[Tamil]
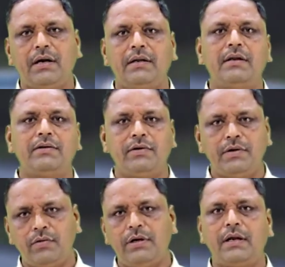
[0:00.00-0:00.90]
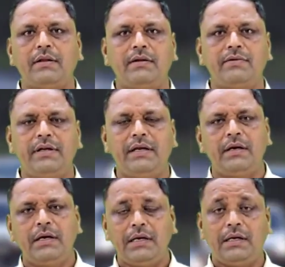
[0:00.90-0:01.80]
காராக இருந்தாலும் சரி டூ வீலராக இருந்தாலும் சரி
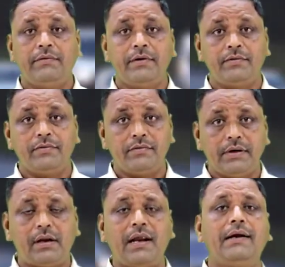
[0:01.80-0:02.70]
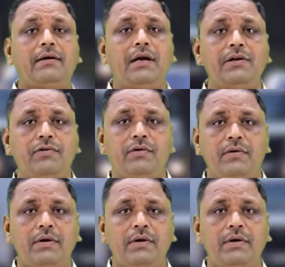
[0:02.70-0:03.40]
ஈவன் டிராக்டர் ஆல்சோ